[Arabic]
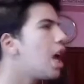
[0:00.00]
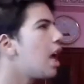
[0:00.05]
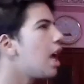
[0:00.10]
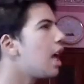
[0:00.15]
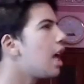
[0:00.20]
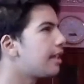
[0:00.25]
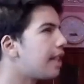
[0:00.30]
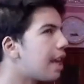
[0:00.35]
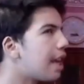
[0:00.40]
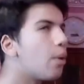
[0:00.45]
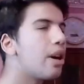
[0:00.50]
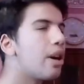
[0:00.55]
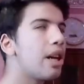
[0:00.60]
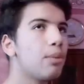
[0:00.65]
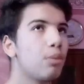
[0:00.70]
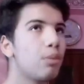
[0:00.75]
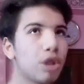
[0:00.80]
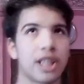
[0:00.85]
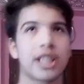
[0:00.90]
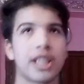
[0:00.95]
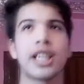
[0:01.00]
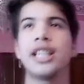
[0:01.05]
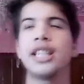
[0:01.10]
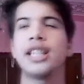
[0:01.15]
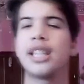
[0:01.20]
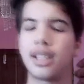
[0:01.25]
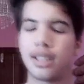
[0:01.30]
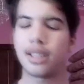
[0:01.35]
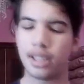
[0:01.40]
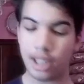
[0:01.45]
دوال
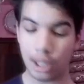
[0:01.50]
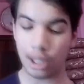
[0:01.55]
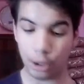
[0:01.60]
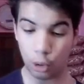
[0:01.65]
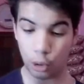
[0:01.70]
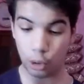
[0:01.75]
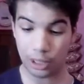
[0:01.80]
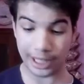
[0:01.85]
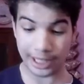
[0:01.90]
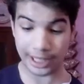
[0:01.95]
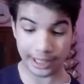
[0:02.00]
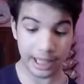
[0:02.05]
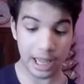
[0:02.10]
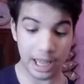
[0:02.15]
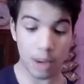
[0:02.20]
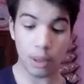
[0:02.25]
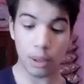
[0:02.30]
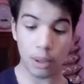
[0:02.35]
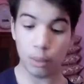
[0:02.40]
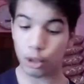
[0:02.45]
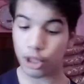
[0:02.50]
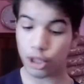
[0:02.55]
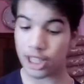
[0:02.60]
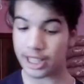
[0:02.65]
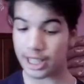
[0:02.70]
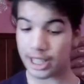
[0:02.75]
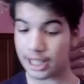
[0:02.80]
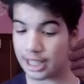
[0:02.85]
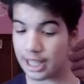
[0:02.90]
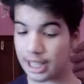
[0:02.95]
متتاليات انت تحل غير الدوال
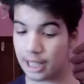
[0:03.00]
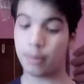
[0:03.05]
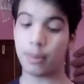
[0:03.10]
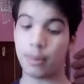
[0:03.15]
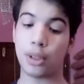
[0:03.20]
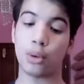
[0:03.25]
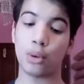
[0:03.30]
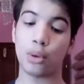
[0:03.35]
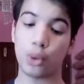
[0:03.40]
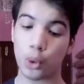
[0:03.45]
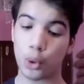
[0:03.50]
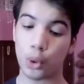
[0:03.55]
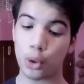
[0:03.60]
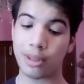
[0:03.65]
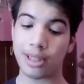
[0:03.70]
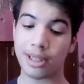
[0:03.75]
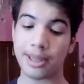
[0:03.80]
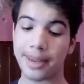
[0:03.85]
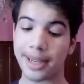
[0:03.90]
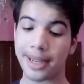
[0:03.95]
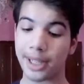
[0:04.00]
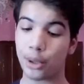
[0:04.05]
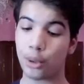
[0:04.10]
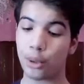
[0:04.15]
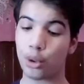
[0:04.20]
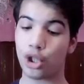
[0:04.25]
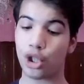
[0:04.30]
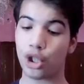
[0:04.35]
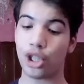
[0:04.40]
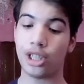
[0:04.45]
المتتاليات باسكو تكونوا مازال ما
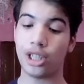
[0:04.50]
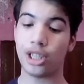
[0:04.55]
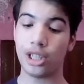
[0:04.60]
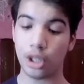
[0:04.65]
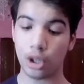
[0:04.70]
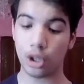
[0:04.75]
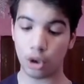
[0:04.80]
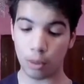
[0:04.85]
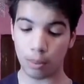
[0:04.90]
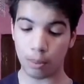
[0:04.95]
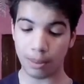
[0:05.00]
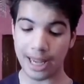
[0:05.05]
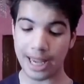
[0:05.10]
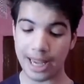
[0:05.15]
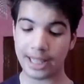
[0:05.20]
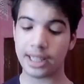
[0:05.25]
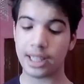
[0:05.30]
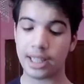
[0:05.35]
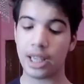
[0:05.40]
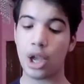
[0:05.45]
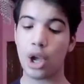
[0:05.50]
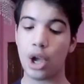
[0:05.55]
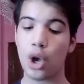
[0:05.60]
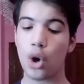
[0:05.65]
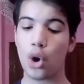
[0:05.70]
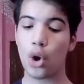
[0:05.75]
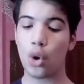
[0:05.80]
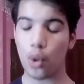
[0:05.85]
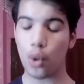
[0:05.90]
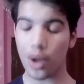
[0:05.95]
قريتوش لي كومبلكس
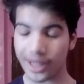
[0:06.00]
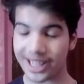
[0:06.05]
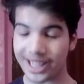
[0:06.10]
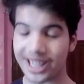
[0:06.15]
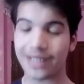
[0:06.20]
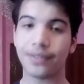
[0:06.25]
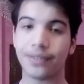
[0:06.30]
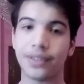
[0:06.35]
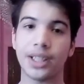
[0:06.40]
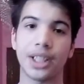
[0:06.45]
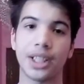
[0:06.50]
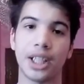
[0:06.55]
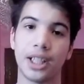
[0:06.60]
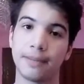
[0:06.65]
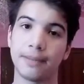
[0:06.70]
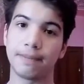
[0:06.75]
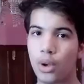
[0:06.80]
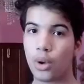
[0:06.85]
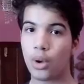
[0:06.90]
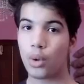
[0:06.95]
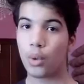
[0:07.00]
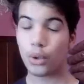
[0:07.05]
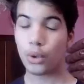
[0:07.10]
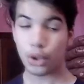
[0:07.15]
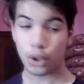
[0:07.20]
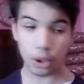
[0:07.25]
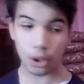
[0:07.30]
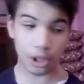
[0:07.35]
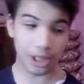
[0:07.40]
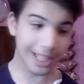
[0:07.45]
وهندسه الفضاء
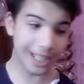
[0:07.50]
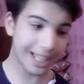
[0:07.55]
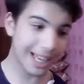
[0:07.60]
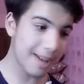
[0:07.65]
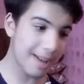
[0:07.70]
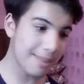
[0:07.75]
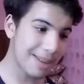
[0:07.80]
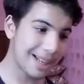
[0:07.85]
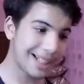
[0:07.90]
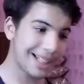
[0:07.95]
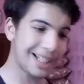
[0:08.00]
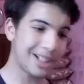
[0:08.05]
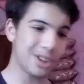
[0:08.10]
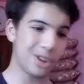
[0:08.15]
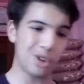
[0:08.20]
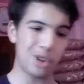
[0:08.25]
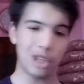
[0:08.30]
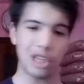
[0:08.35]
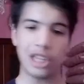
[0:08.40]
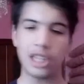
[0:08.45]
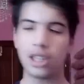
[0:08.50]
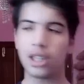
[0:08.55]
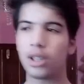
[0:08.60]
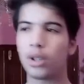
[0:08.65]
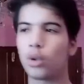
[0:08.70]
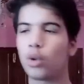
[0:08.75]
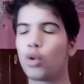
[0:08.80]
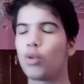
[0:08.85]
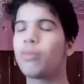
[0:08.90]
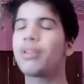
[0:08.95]
والسكري كامل كي تحل
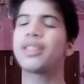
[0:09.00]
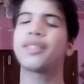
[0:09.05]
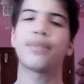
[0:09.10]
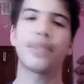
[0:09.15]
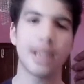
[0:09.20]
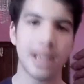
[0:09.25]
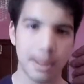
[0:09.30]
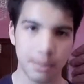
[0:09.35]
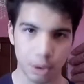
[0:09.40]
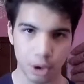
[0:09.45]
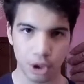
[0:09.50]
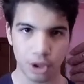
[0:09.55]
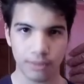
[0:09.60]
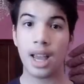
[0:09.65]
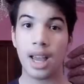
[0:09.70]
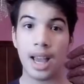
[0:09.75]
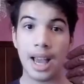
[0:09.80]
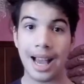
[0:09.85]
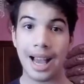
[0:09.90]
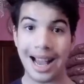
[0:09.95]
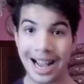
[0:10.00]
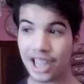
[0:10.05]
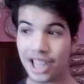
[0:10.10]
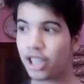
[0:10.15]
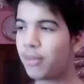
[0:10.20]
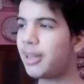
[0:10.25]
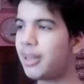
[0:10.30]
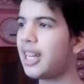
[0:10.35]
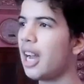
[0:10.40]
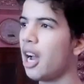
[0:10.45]
وما تفهمش
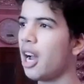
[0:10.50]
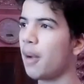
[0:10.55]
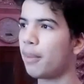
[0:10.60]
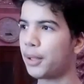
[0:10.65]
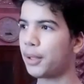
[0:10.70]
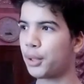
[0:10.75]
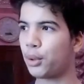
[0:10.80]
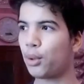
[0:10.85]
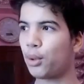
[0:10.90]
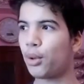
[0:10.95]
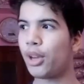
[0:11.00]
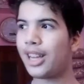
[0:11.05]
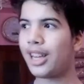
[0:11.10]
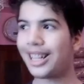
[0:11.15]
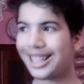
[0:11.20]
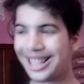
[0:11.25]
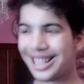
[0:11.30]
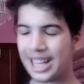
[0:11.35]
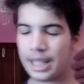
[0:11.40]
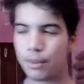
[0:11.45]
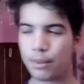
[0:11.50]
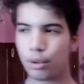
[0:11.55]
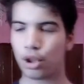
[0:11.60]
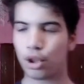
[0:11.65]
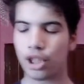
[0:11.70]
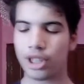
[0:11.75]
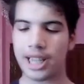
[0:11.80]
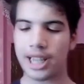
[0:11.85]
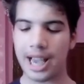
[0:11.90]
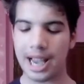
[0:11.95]
حاجه مليحه باسكو كي تحكم
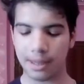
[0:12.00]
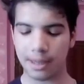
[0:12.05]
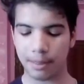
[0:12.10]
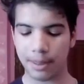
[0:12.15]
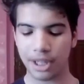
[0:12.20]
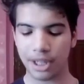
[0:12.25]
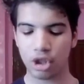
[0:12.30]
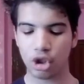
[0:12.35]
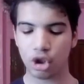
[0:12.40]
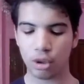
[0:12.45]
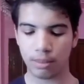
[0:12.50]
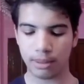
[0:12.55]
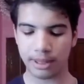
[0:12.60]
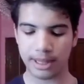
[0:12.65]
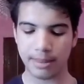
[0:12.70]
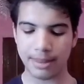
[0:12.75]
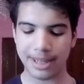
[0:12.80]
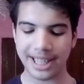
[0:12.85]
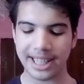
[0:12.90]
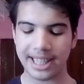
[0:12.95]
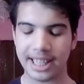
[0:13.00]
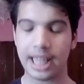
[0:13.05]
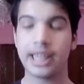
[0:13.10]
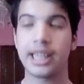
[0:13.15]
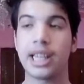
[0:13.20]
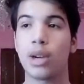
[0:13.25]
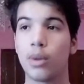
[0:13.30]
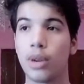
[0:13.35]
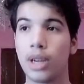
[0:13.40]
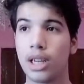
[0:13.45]
السوجي تاعك باغ اكزومبل التمارين تاع
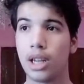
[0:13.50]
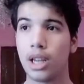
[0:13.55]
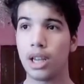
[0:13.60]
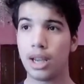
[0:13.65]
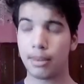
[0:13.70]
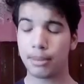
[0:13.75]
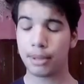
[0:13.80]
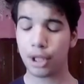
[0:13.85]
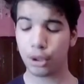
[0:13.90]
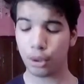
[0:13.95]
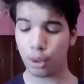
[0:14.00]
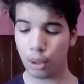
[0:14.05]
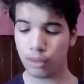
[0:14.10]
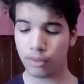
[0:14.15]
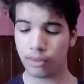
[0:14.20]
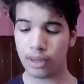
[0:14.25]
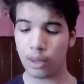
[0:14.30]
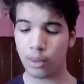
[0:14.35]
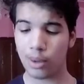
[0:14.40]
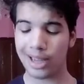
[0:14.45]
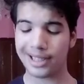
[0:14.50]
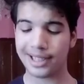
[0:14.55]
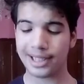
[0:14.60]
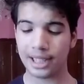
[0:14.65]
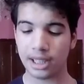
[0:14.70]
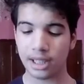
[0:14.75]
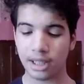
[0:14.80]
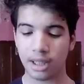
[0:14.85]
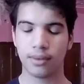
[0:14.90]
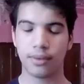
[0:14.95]
الدوال بديت تحل فيه
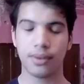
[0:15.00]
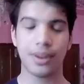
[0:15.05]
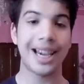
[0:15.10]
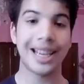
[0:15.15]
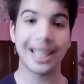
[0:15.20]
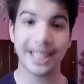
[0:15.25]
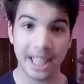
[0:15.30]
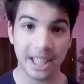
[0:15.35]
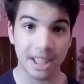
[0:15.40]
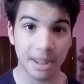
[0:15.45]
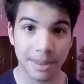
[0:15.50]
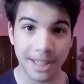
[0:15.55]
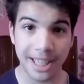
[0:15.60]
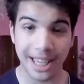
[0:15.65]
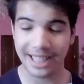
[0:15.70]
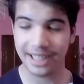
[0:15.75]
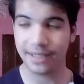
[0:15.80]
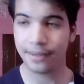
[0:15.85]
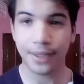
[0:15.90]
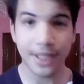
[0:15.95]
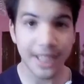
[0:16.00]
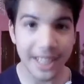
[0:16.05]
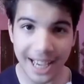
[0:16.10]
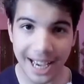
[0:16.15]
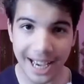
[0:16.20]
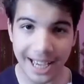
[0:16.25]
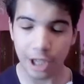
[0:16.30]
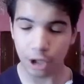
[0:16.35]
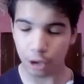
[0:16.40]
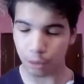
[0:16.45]
وحصلت في حاله عدم تعيين في
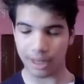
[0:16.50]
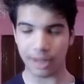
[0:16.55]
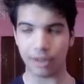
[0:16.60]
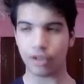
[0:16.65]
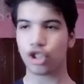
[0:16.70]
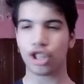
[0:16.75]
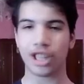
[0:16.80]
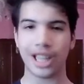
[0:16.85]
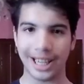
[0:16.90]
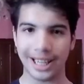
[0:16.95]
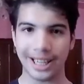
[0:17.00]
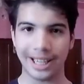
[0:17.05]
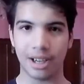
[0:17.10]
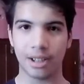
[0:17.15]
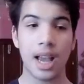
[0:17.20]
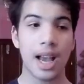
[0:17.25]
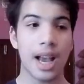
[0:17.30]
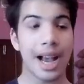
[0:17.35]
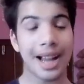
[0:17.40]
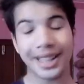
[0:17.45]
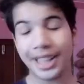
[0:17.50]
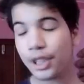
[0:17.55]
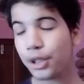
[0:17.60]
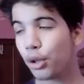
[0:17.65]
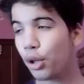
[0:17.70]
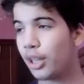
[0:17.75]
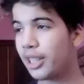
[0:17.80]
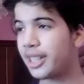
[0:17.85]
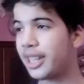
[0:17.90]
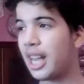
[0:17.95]
النهايه وما عرفتش تنحيها هنا
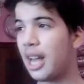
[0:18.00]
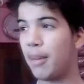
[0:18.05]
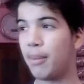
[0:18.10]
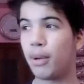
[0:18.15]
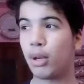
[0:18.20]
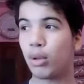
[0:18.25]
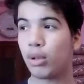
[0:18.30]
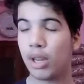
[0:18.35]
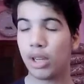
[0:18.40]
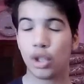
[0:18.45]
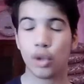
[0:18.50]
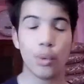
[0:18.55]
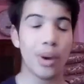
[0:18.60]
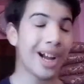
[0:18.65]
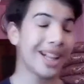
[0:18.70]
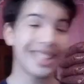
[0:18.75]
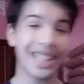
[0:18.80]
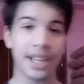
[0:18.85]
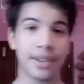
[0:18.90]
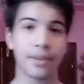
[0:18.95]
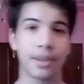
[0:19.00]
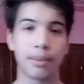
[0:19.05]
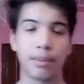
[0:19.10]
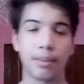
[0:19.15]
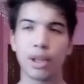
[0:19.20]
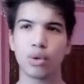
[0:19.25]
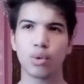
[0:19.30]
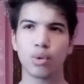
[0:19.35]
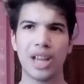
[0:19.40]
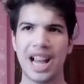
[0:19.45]
تروح لصاحبك ولا شي واحد يعرف
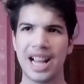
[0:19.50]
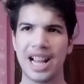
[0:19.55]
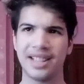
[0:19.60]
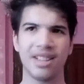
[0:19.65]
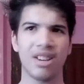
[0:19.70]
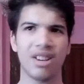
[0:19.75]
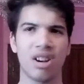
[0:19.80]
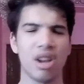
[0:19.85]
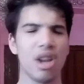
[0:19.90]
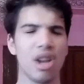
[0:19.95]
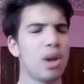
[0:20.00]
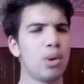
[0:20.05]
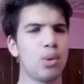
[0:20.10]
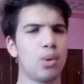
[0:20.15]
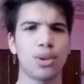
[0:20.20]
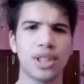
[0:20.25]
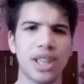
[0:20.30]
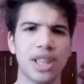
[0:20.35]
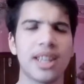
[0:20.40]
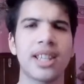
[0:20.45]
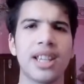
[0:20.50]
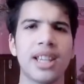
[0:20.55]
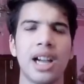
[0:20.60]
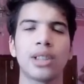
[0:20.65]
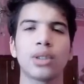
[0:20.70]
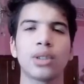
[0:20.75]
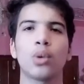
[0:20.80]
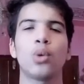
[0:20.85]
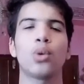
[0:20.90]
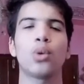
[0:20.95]
المات ولا حتى الاستاذ
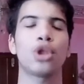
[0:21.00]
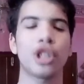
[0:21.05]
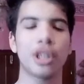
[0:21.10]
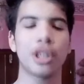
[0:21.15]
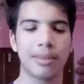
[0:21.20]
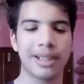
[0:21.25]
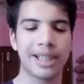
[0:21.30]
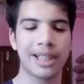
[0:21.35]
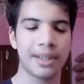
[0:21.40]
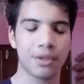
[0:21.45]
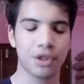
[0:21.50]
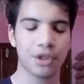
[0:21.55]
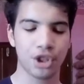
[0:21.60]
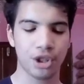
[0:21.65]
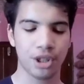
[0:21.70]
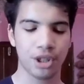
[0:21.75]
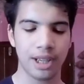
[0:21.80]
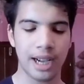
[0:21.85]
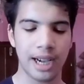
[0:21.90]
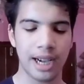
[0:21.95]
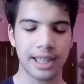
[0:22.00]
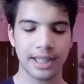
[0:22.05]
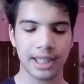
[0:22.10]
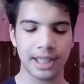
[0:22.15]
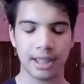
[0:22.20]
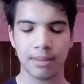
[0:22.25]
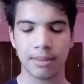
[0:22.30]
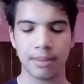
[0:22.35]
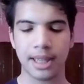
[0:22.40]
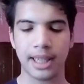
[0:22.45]
تاعك تقول له الشيخ ما نعرفش حاله
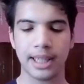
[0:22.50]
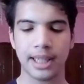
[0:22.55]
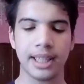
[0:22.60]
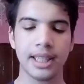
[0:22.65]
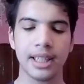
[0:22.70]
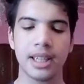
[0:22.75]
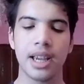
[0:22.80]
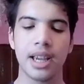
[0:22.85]
عدم تعيين